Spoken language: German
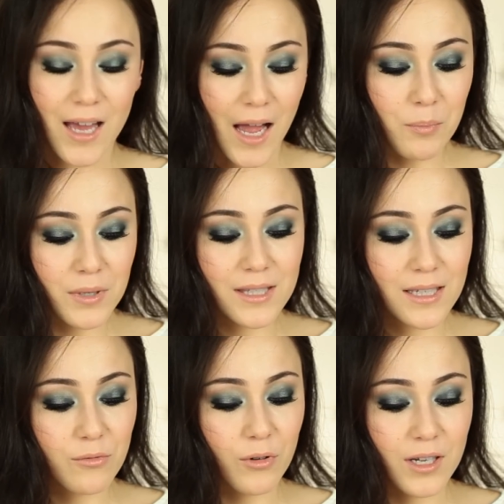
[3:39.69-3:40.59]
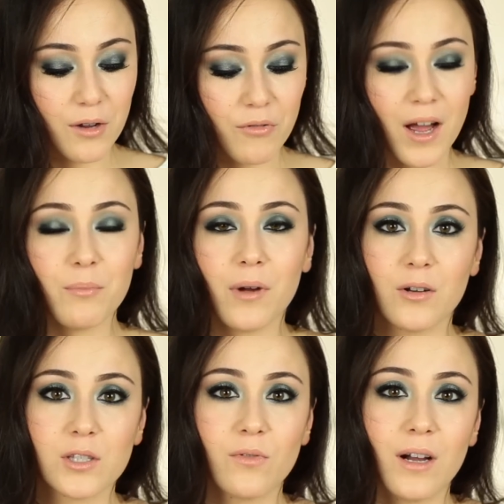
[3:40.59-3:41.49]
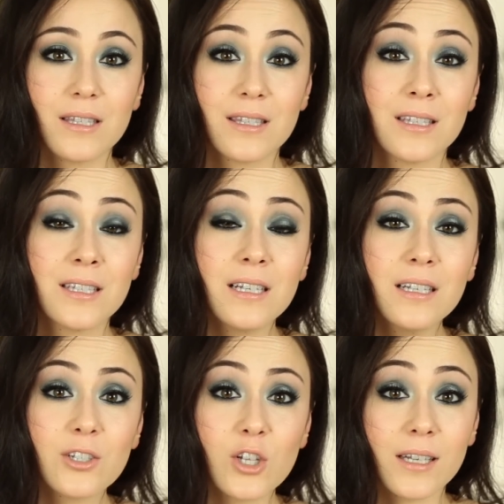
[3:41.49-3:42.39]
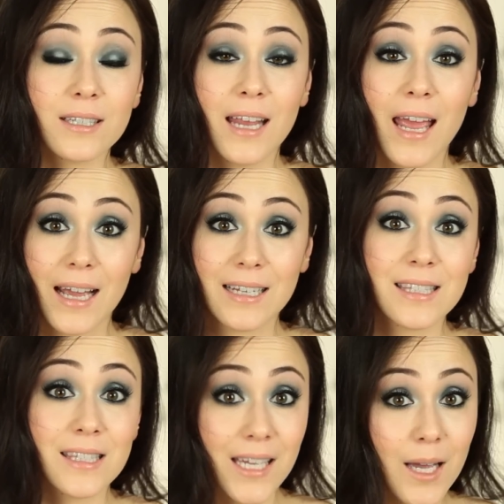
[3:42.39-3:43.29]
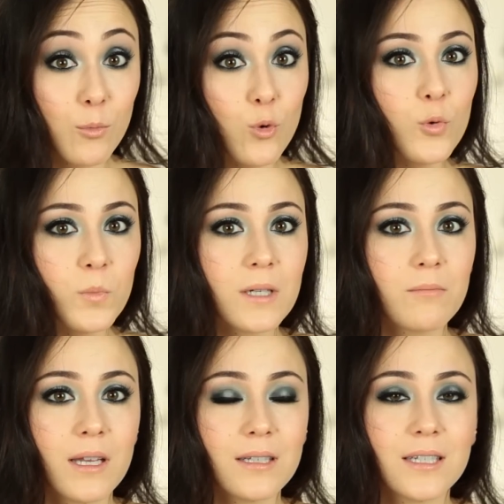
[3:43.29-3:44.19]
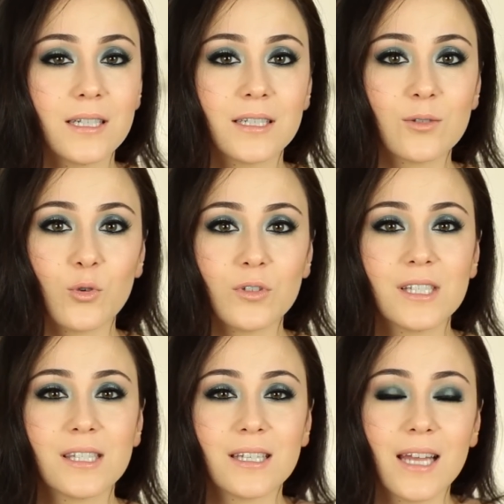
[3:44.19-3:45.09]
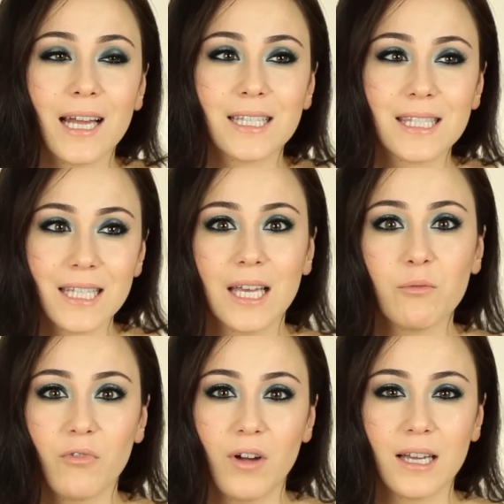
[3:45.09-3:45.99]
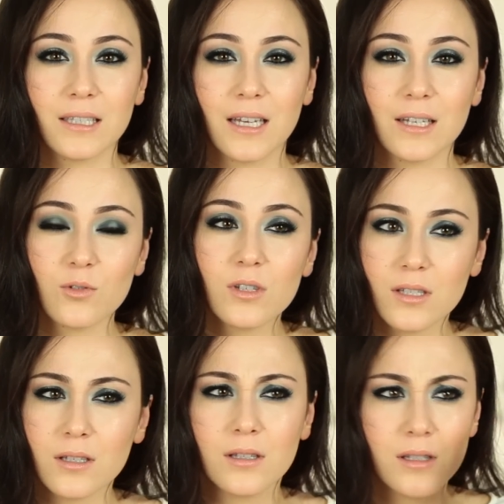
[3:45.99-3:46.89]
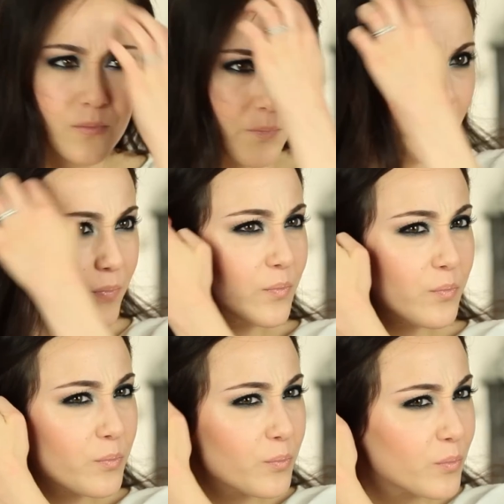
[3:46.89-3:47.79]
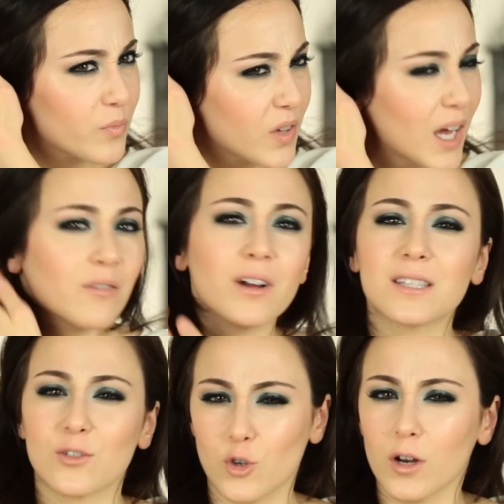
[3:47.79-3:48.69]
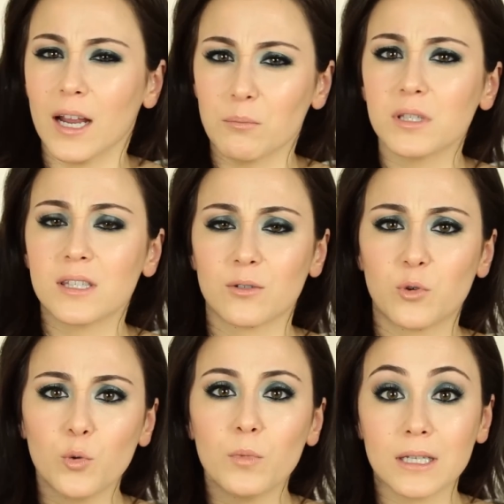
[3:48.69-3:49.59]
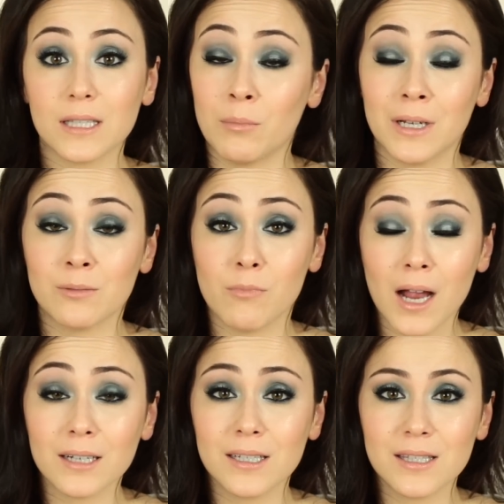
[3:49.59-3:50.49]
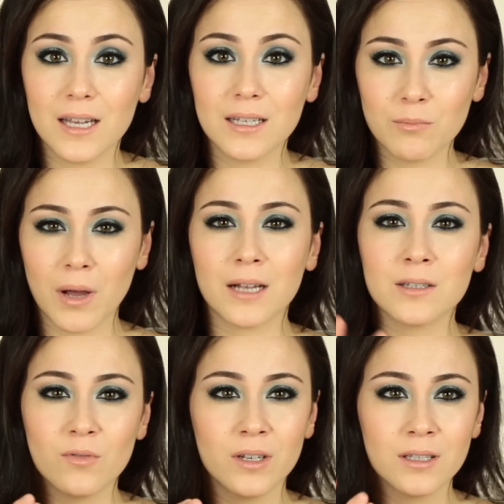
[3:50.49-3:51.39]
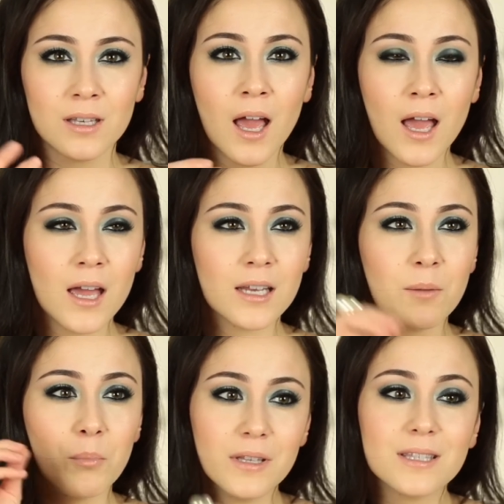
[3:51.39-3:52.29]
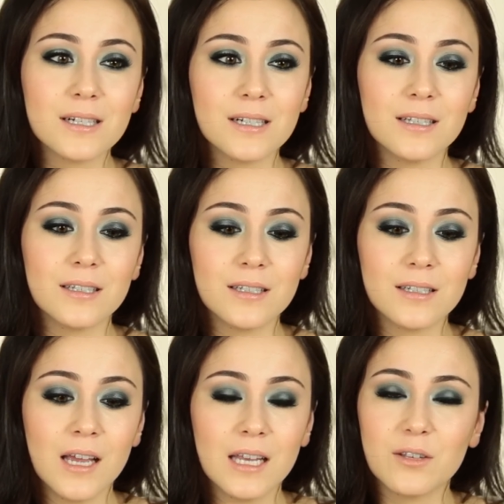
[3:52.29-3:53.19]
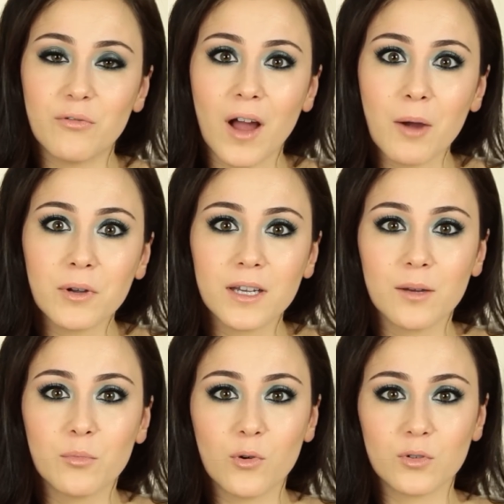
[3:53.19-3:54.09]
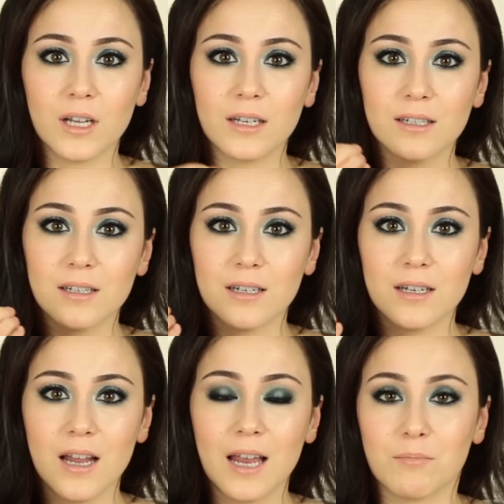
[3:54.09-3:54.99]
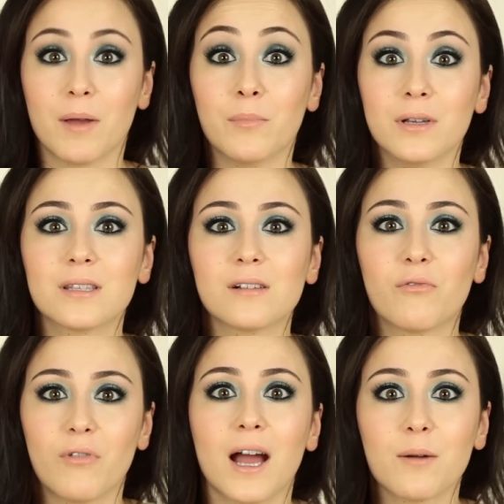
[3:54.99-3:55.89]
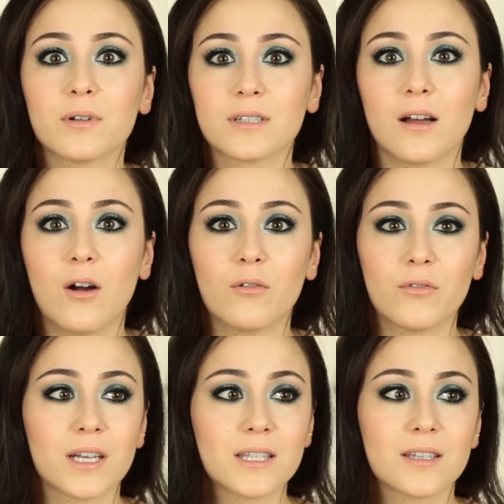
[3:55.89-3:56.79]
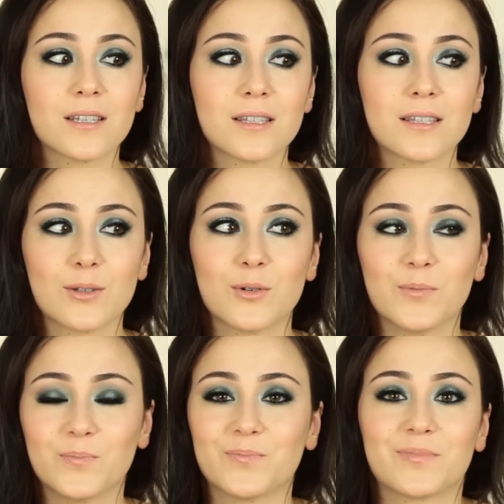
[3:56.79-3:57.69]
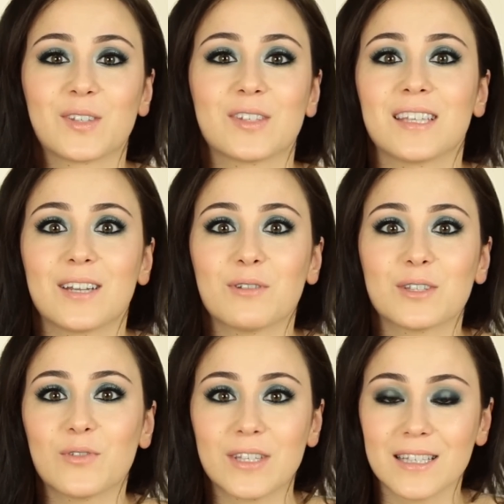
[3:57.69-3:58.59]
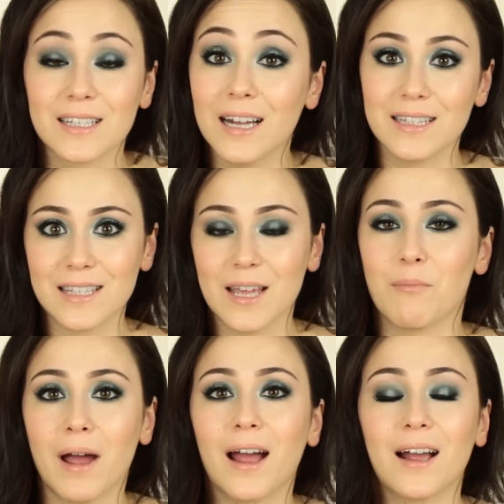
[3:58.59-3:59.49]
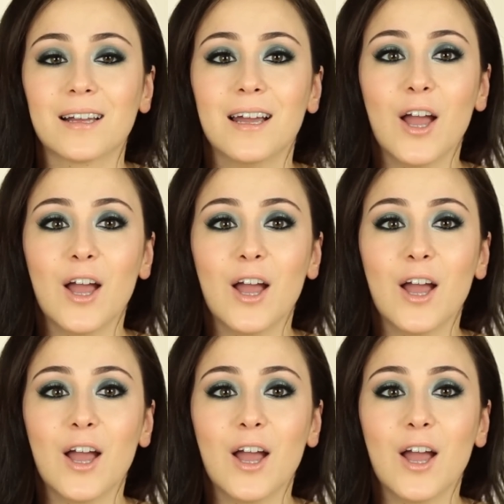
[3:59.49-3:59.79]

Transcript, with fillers: Abgesehen von der Farbauswahl sind die Lidschatten extrem gut pigmentiert und die sind extrem weich. Also die sind teilweise schon ein bisschen krümelig, aber ich mag das ja. Ich mag es, wenn ich den Pinsel in die Farbe gebe und dann hat mein Pinsel Farbe drauf. Weißt du, das ist so, das ist etwas, was ich halt sehr mag.